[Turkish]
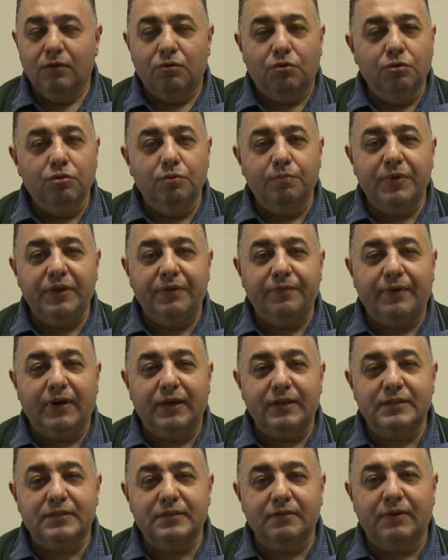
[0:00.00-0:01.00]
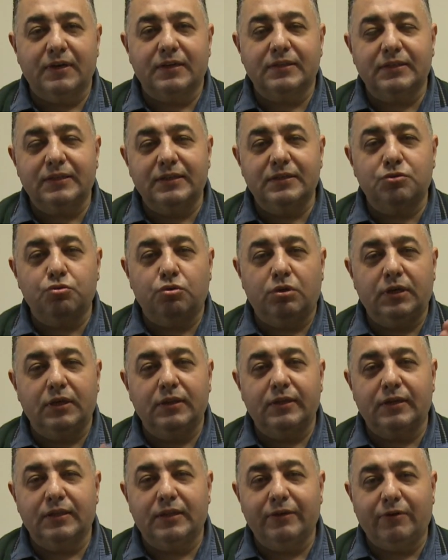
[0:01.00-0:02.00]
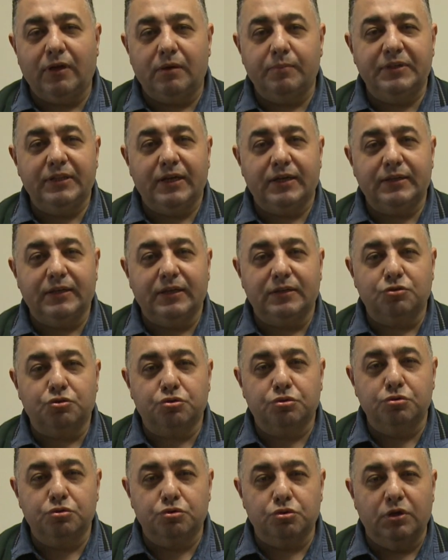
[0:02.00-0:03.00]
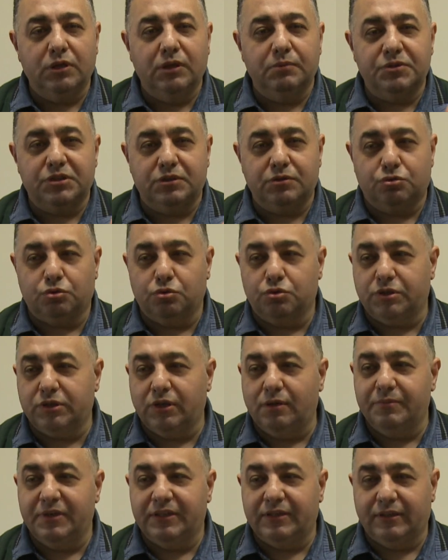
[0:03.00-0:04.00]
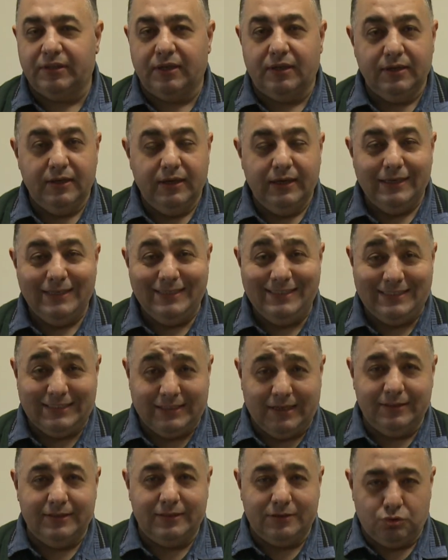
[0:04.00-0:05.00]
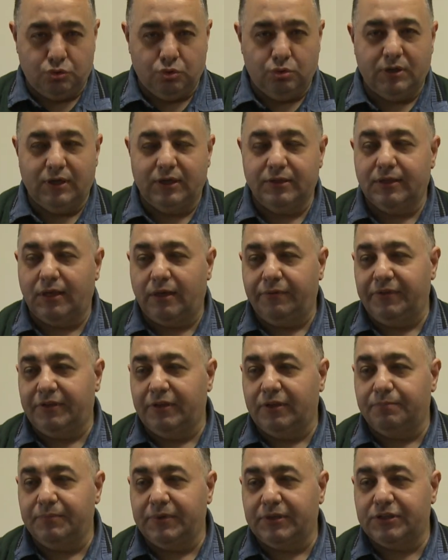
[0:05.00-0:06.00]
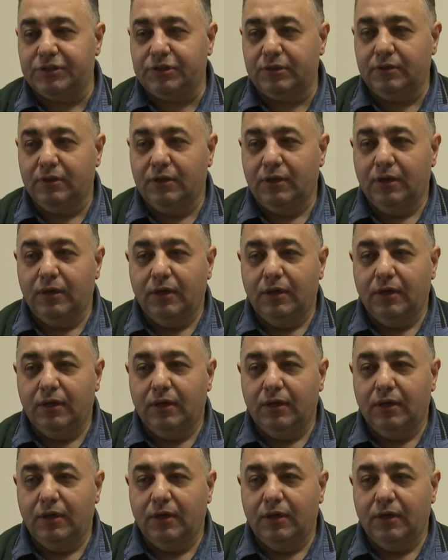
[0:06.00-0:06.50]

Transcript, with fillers: Onun bir ifadesi vardı gezi olayları devam ederken şunu söylemişti sosyal medyadan insanları sokağa davet etmek için.